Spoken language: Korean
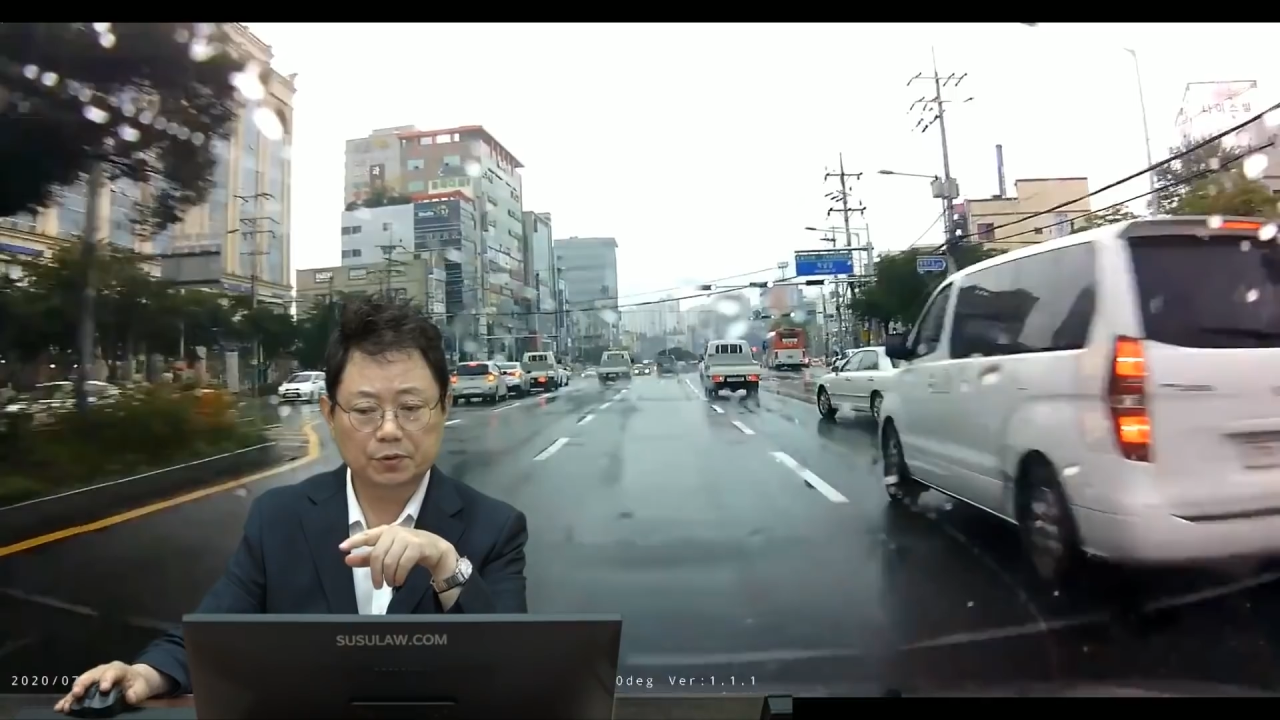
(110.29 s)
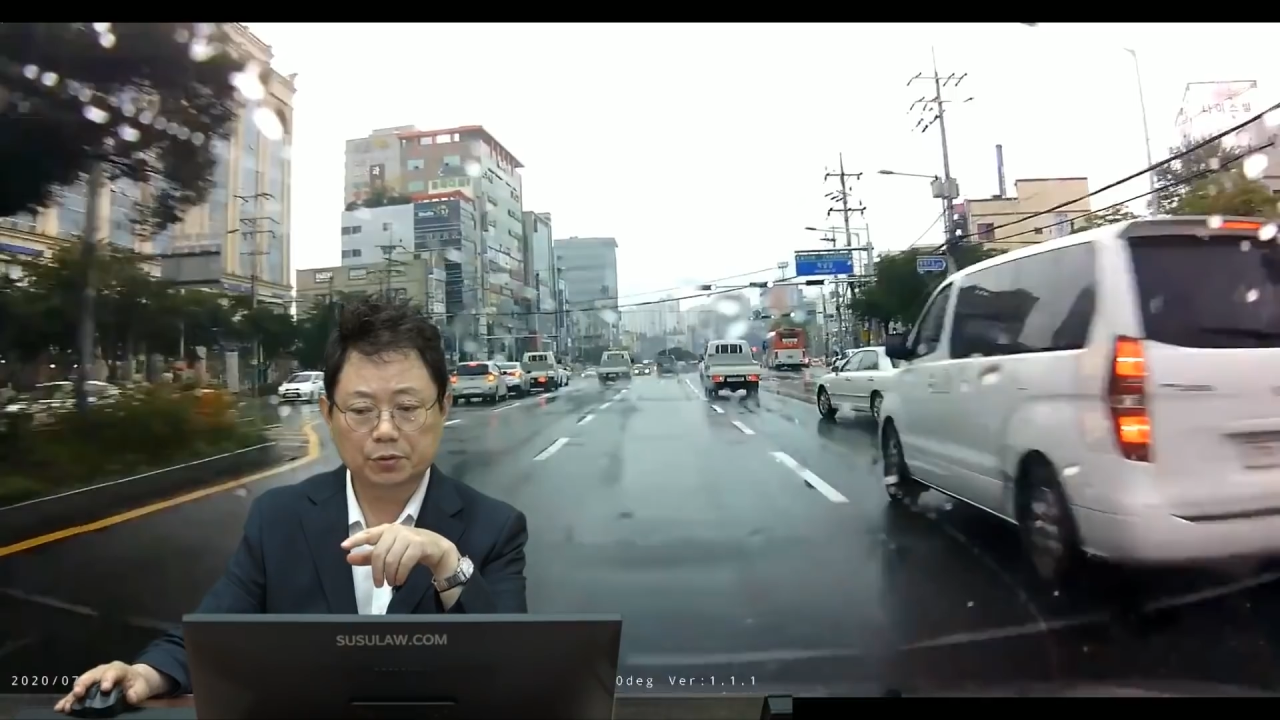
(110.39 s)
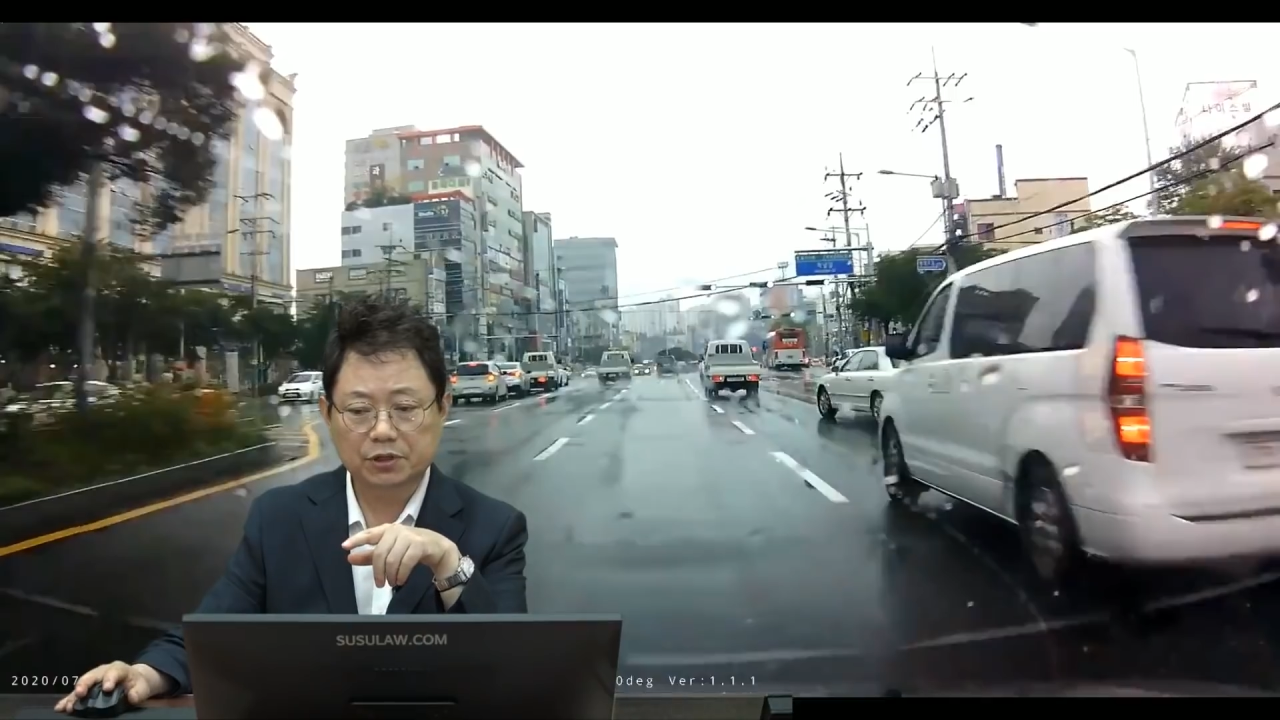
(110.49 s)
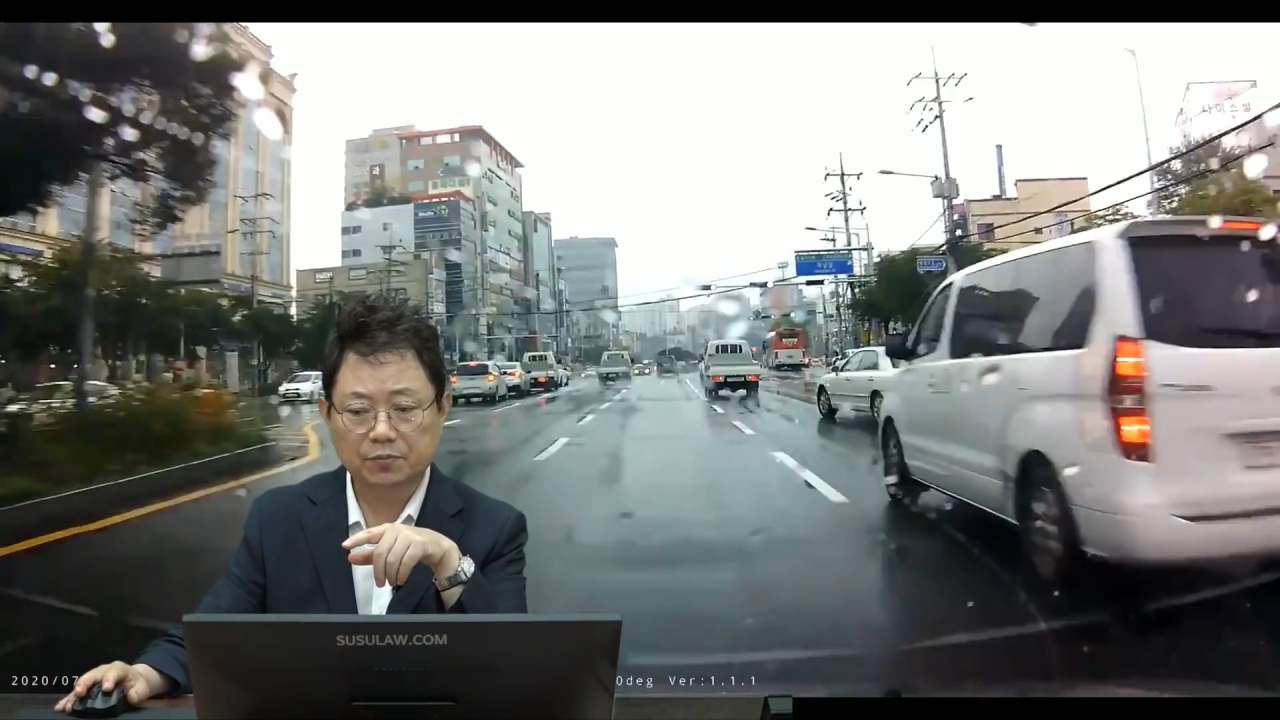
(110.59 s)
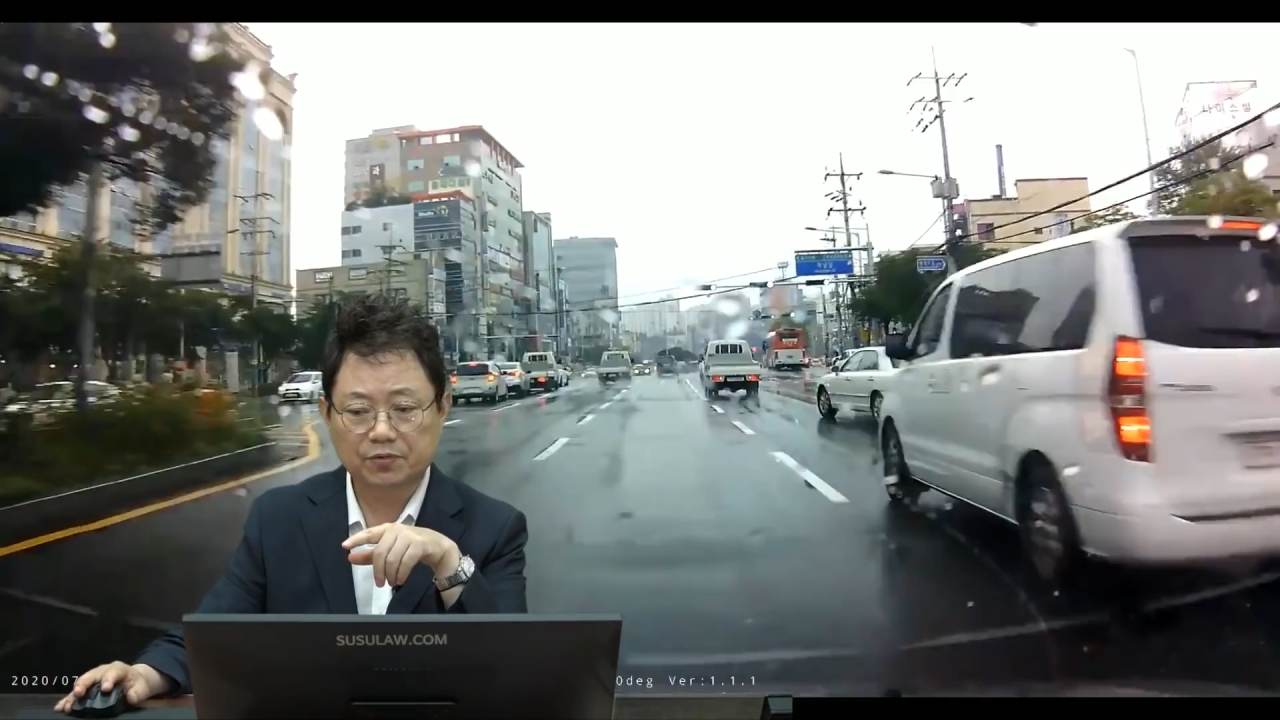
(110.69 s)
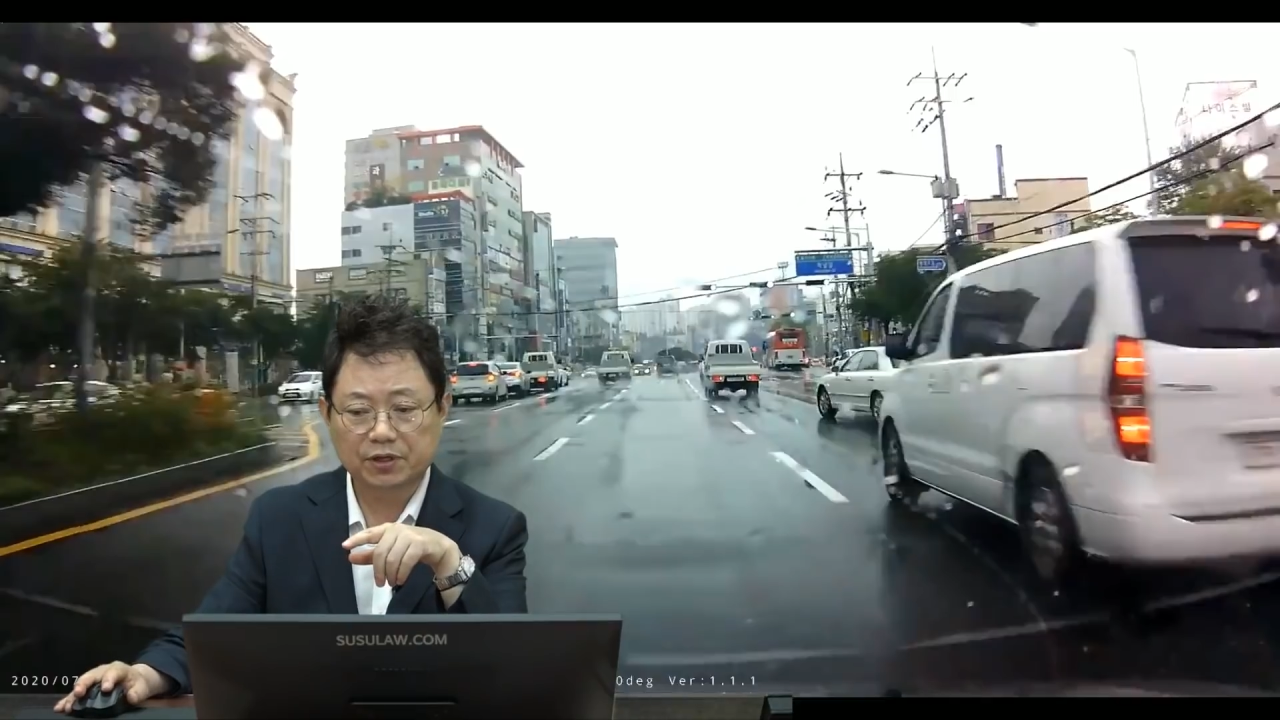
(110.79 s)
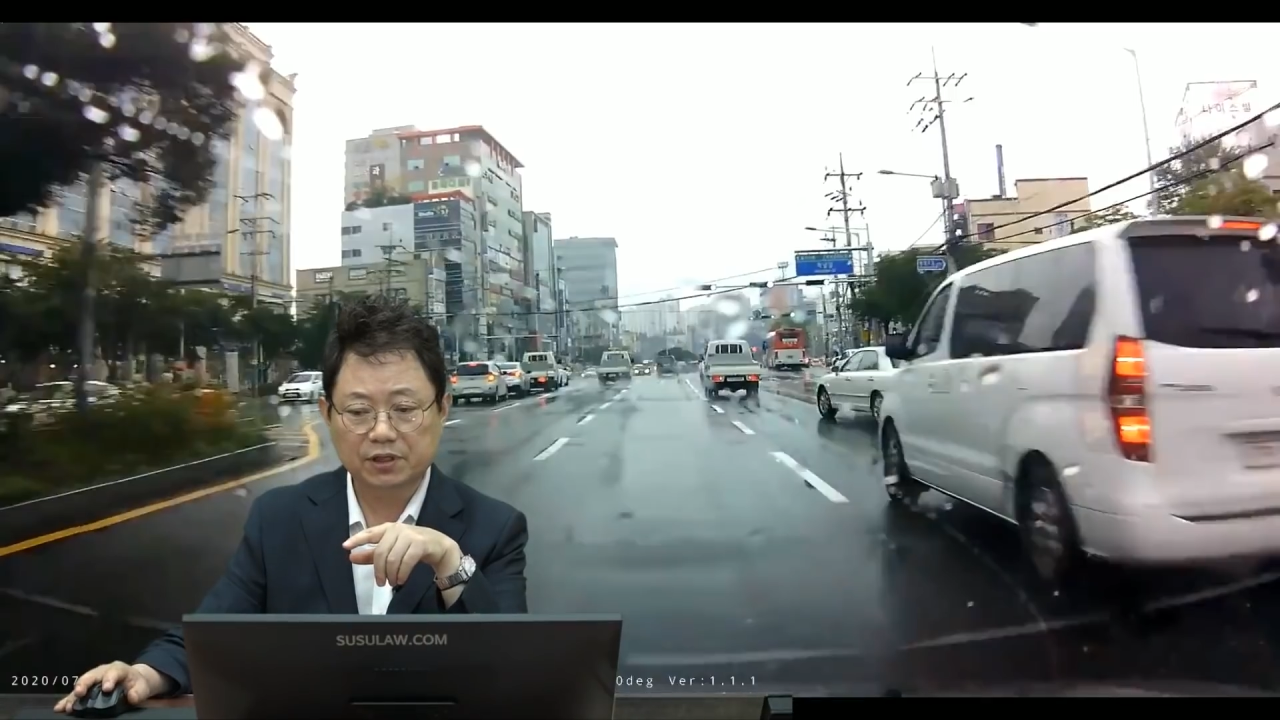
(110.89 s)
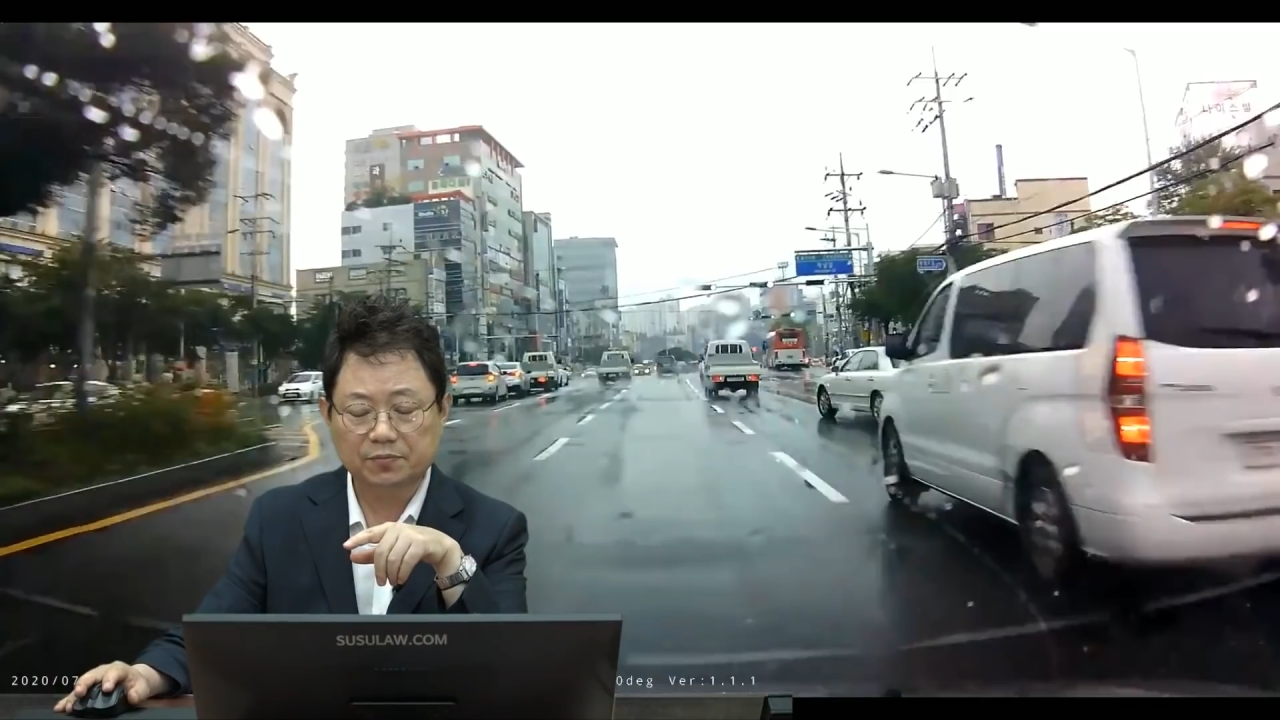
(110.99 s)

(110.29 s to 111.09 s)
요 차가 브레이크